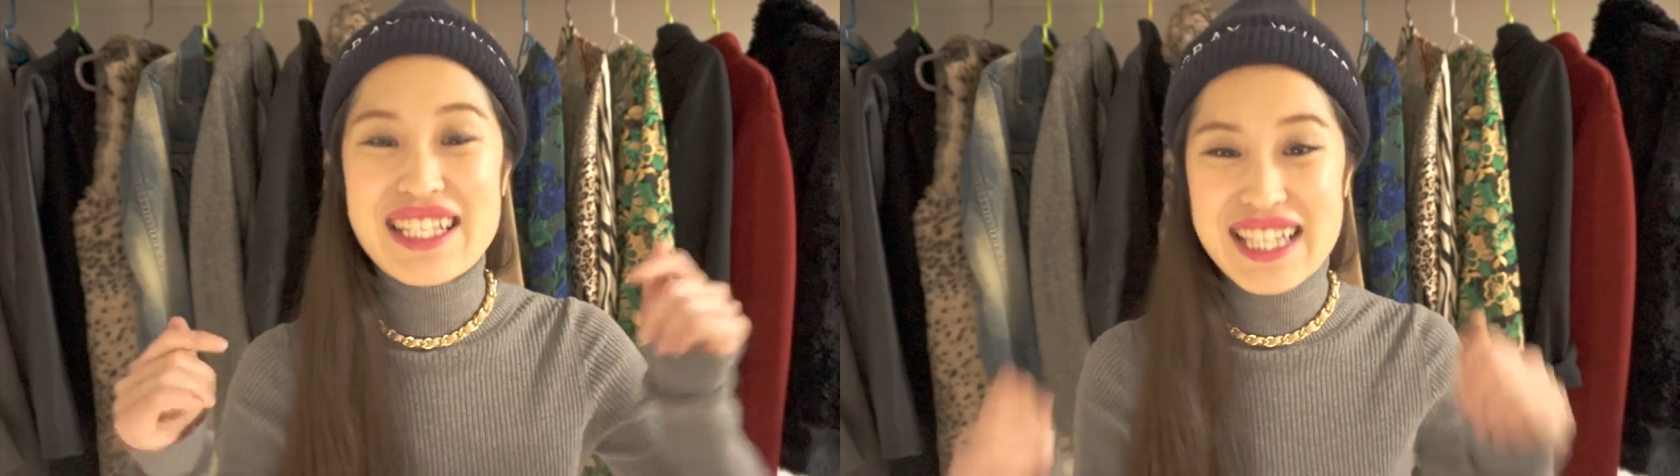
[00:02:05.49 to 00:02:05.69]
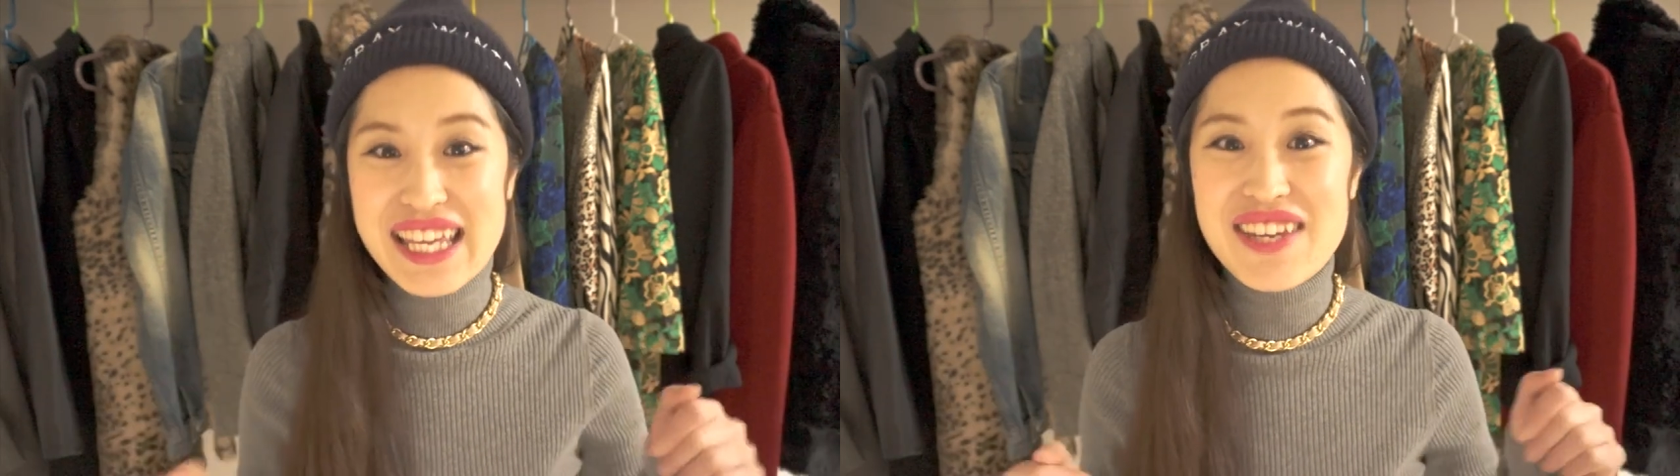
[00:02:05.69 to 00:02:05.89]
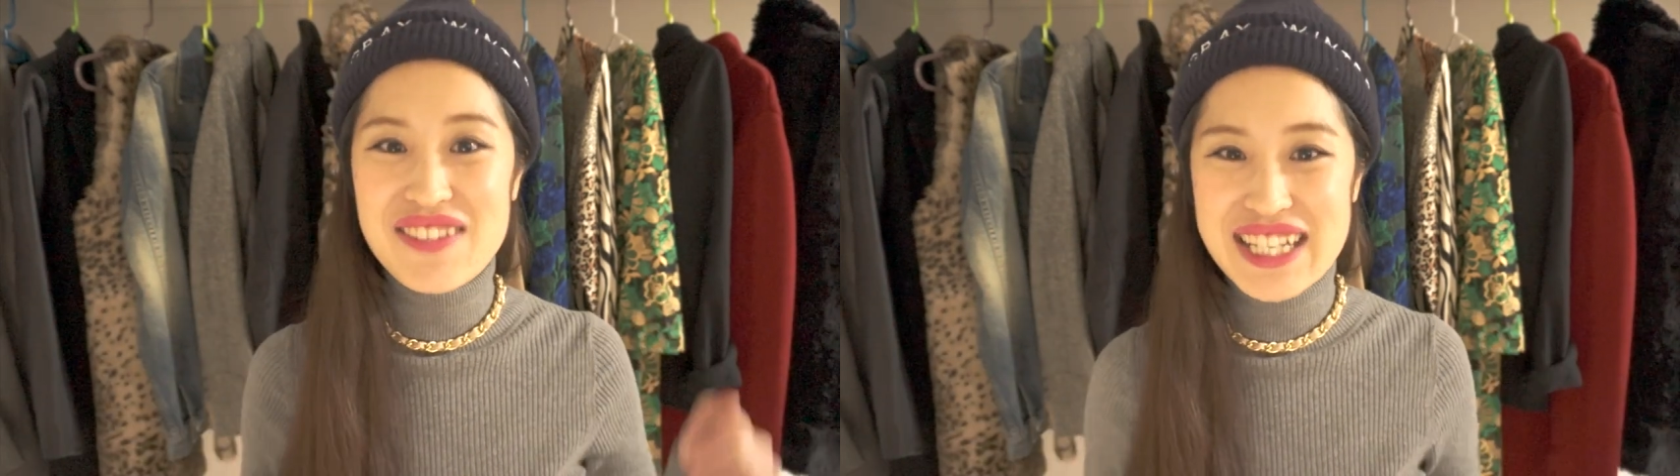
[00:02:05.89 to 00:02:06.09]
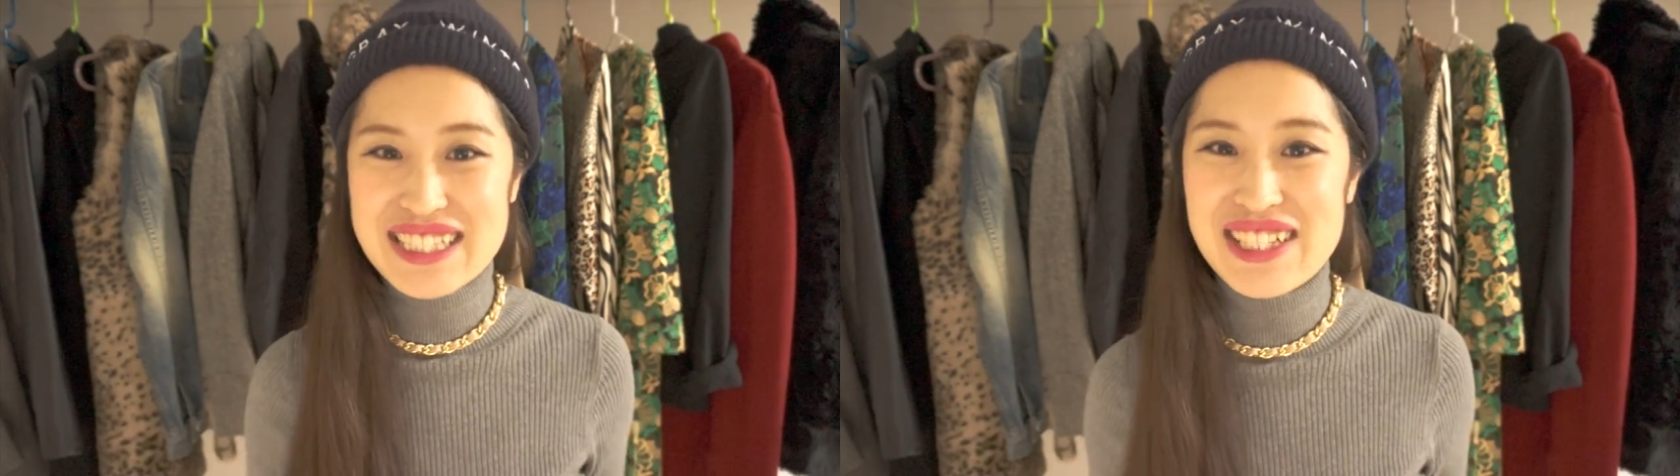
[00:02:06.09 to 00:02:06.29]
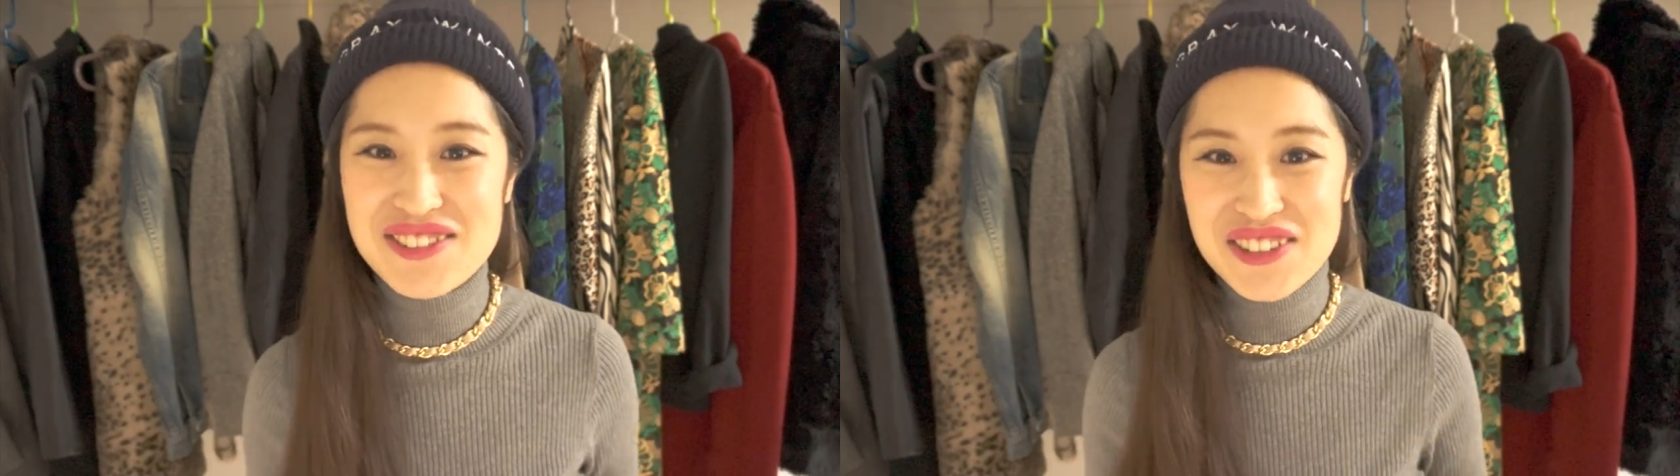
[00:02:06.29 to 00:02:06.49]
ぜひ皆
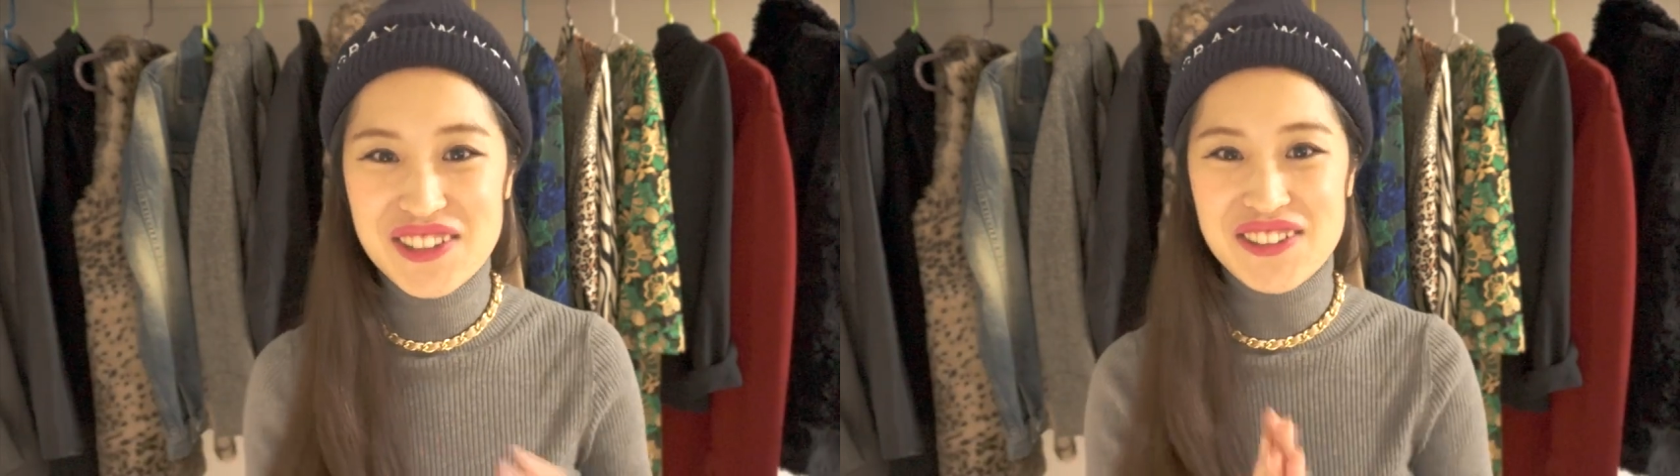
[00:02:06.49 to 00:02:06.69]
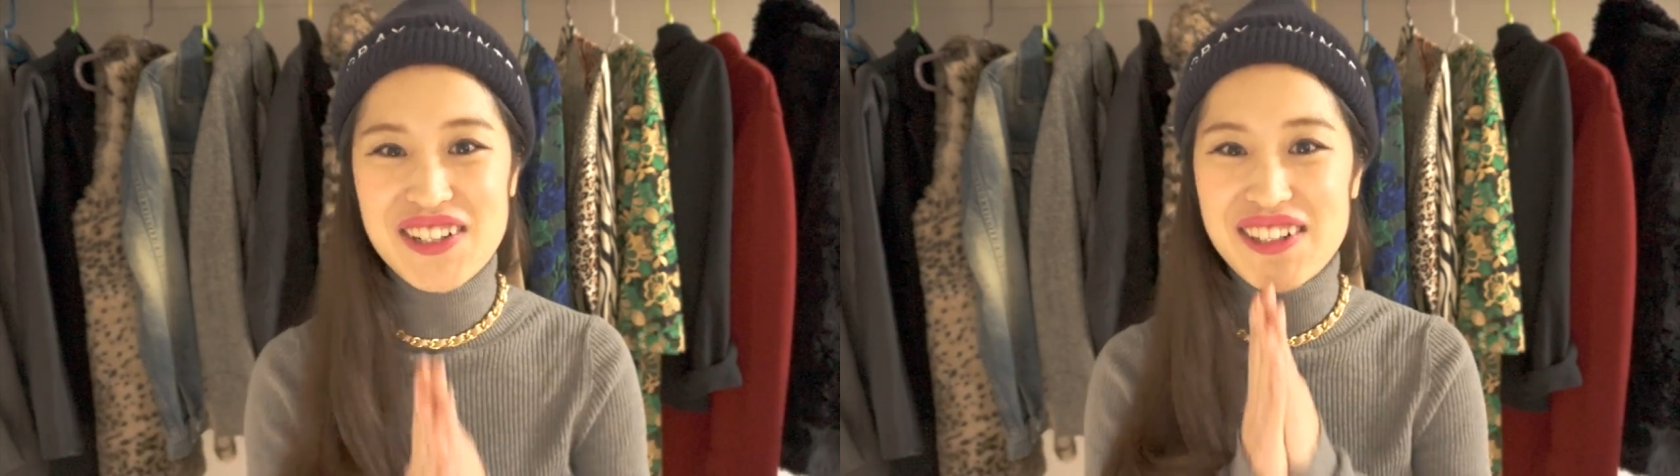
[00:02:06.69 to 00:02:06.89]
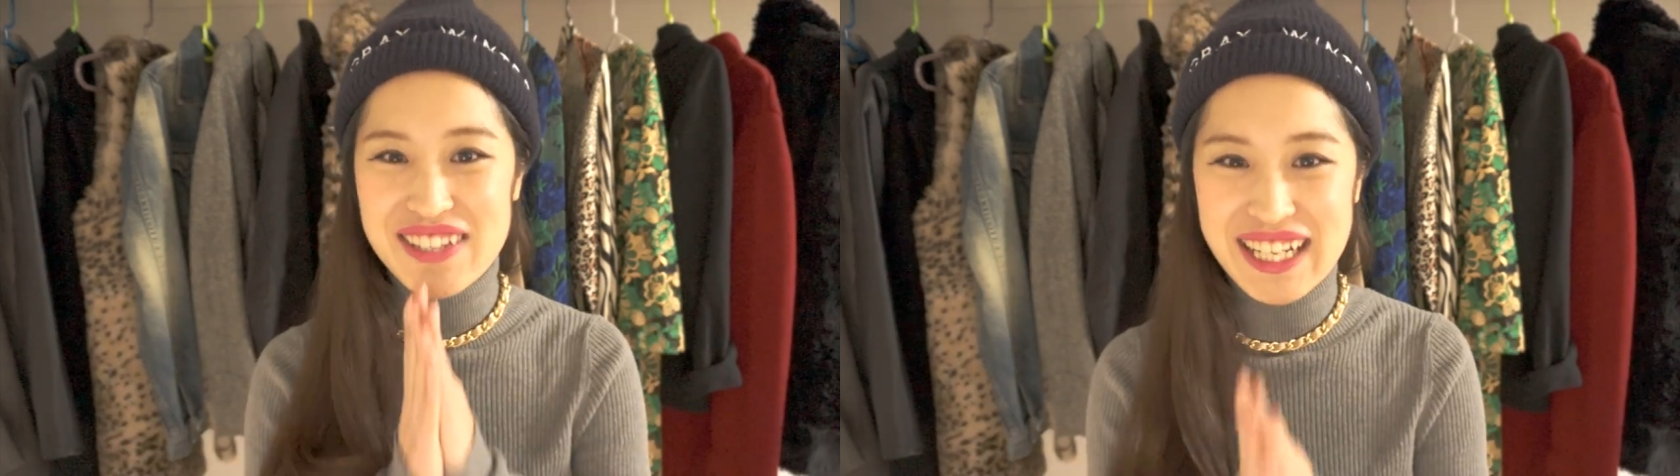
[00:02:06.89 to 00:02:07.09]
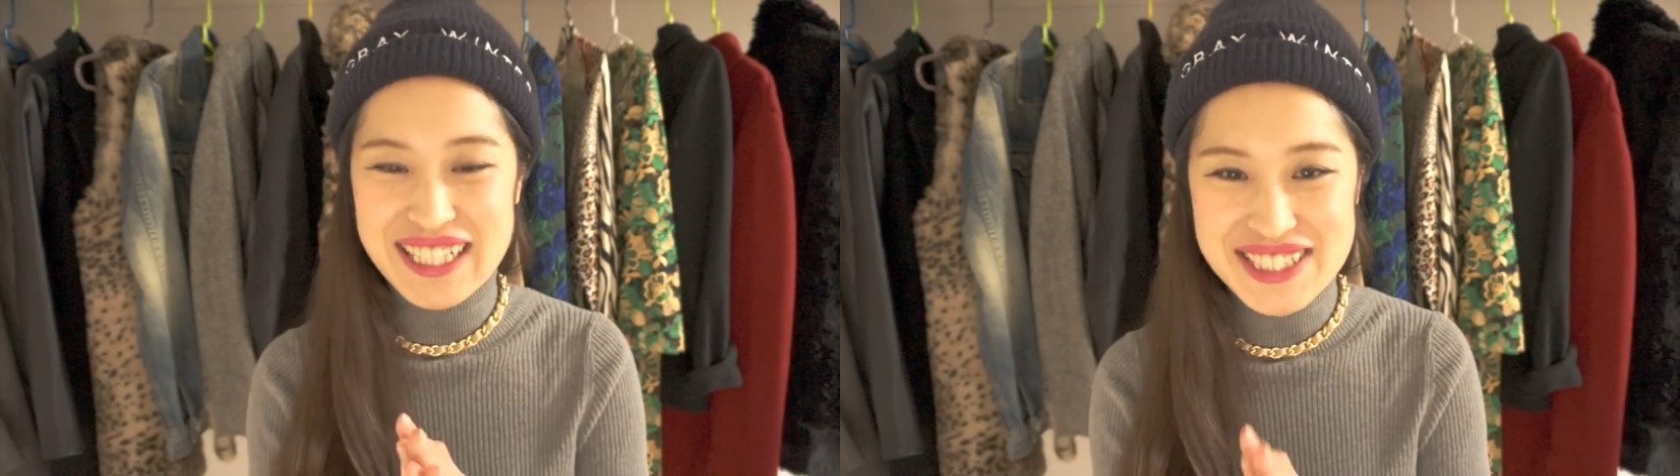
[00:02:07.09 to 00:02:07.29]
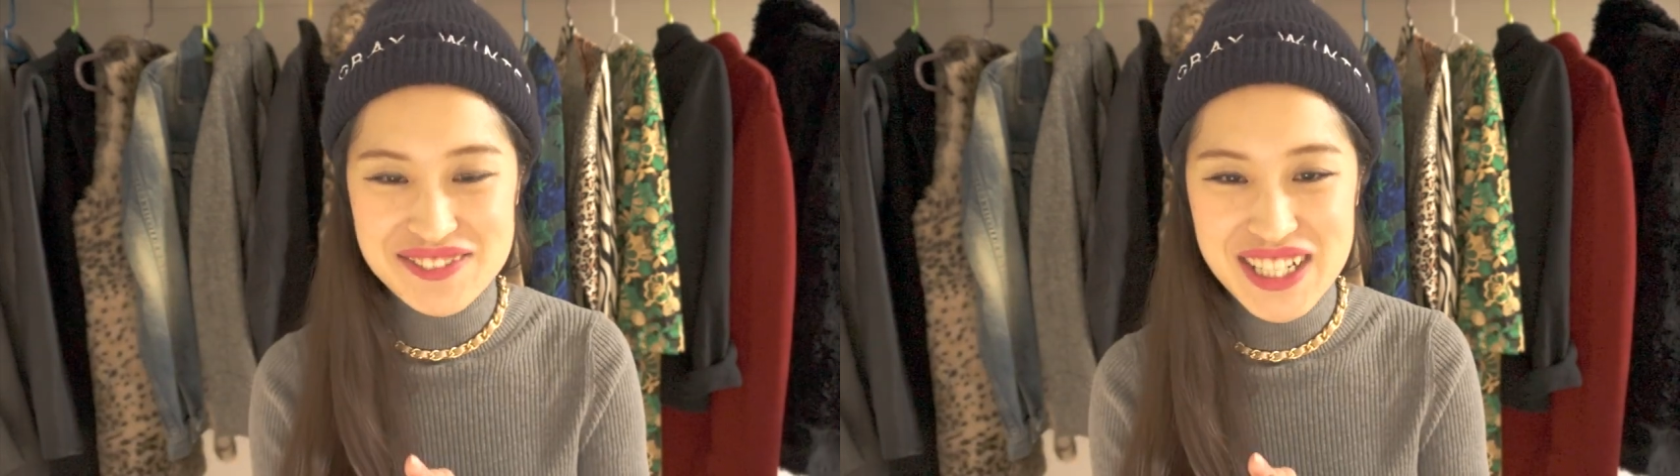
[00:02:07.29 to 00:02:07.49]
さんフォローをお
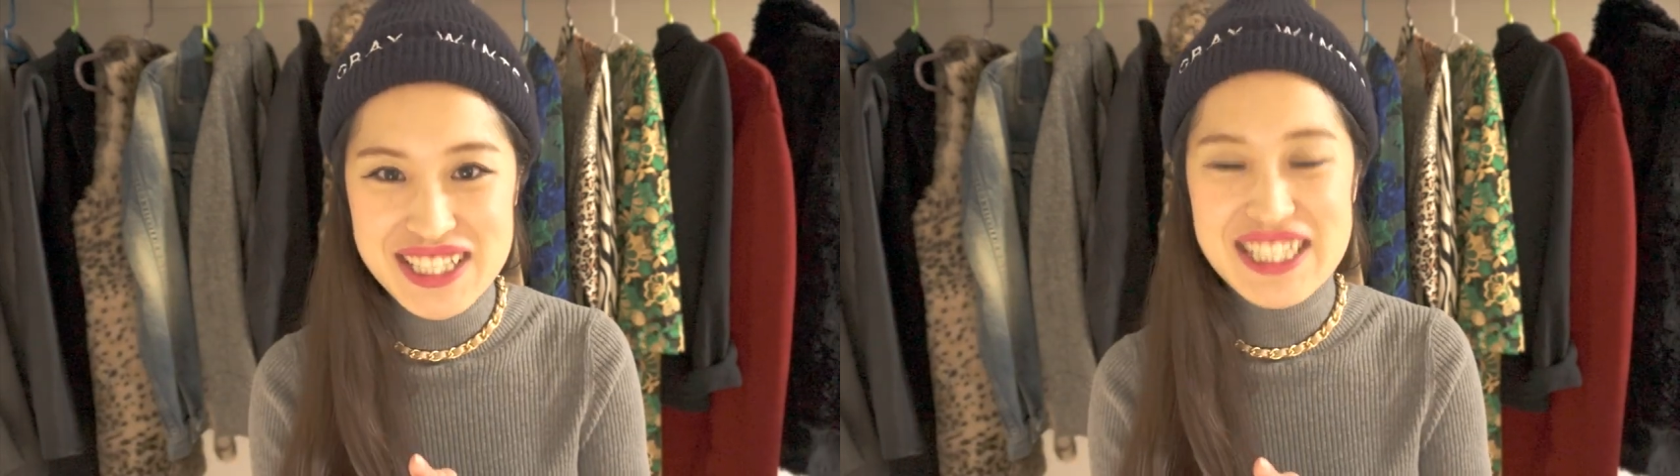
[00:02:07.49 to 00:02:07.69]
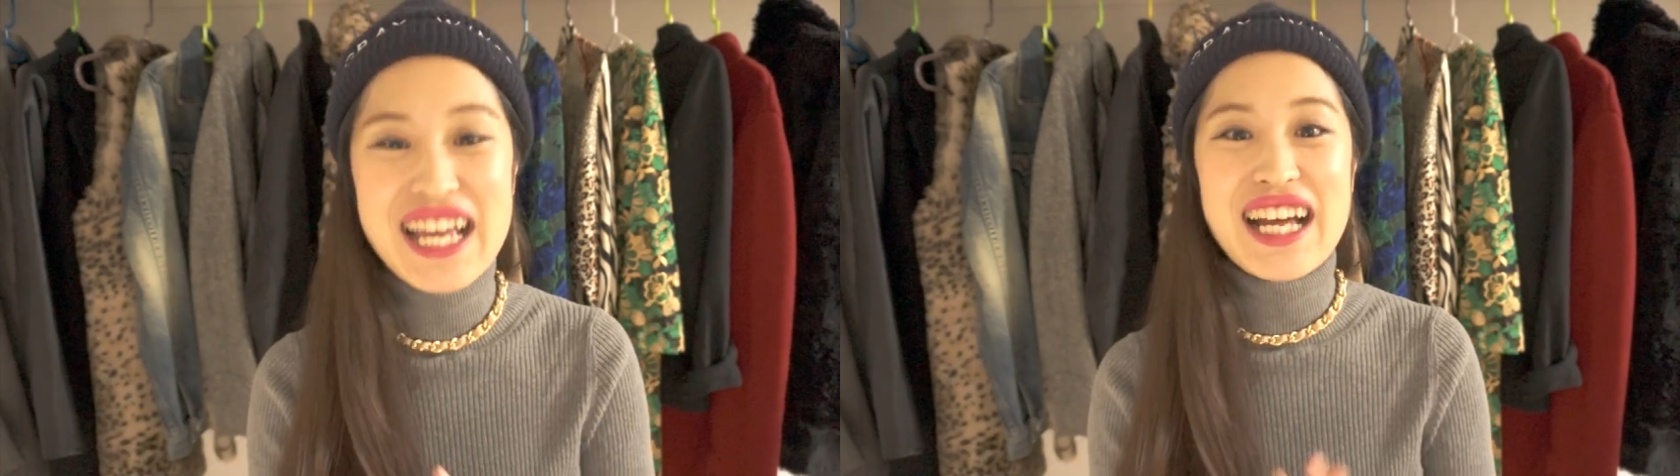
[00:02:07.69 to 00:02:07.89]
願いします。